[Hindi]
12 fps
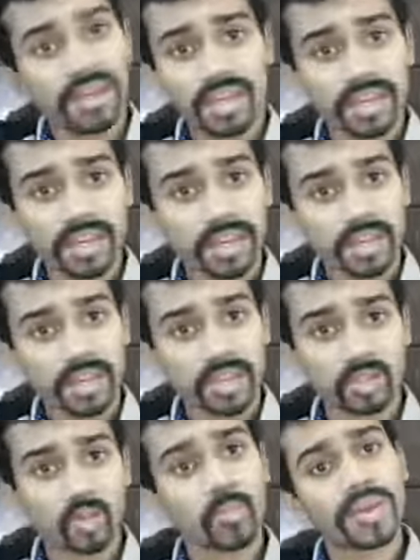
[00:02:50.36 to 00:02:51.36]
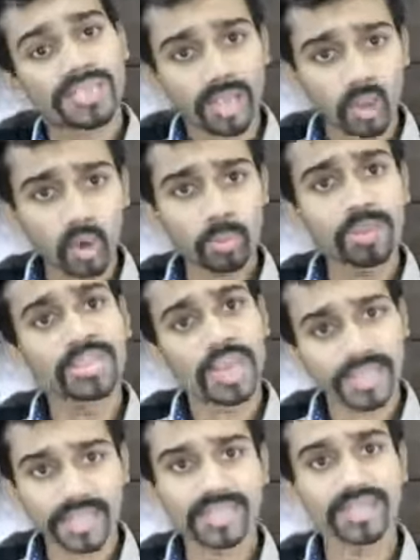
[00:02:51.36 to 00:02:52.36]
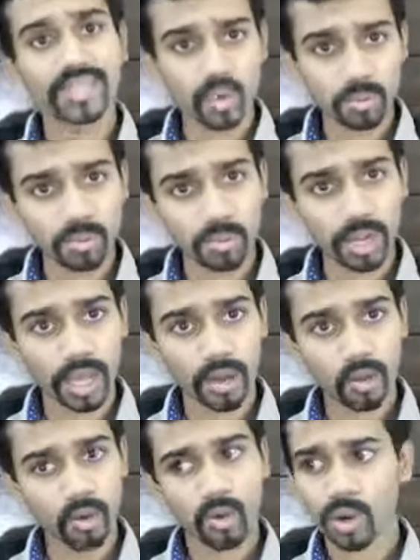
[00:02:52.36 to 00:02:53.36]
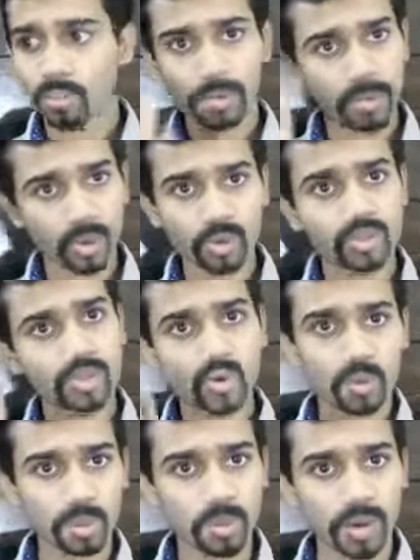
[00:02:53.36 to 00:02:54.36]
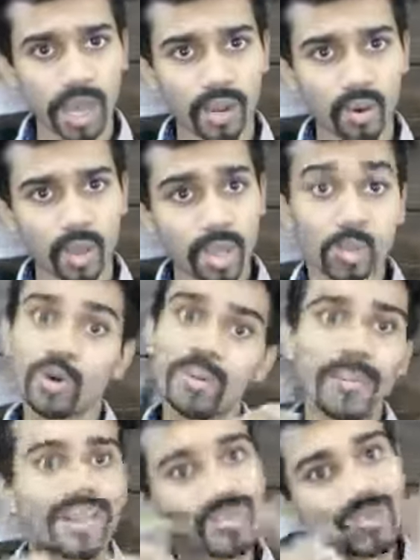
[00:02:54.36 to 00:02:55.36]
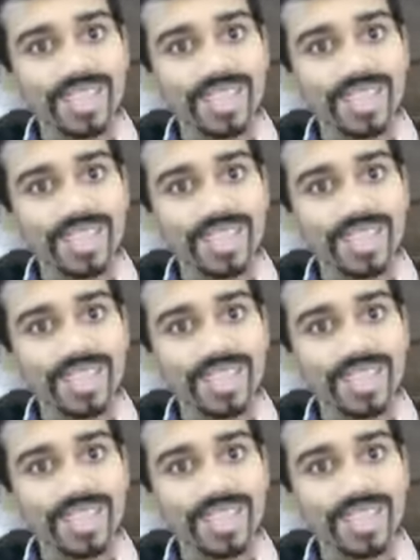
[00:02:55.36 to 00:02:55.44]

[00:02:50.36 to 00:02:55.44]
नहीं नहीं नहीं नहीं तुम ऐसा करो अपने दादा दादी को भी बुला लो और अपने पड़ोसियों को भी बुला लो क्योंकि मैं तो